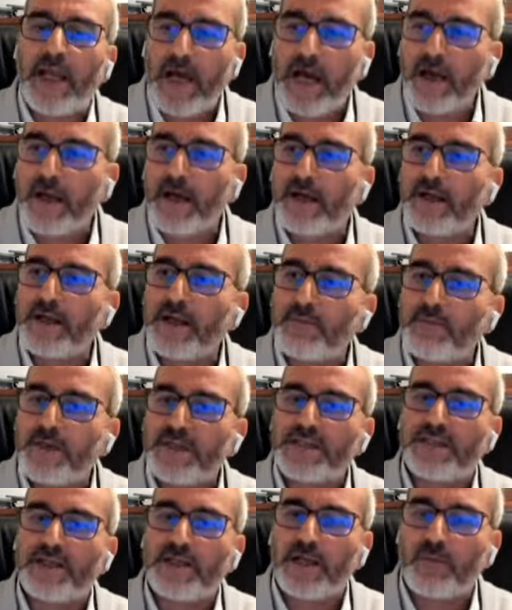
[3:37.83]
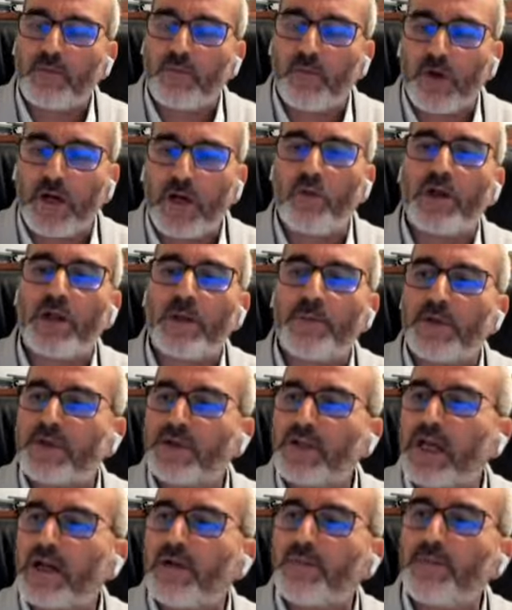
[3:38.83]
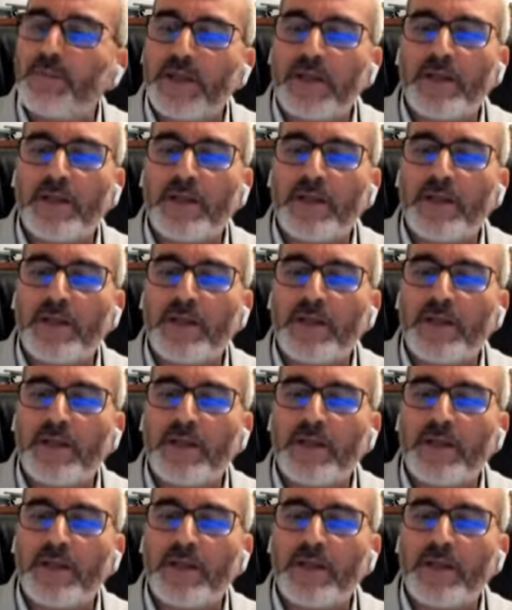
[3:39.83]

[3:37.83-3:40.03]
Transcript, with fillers: حقا المسيرة مكونة من طرف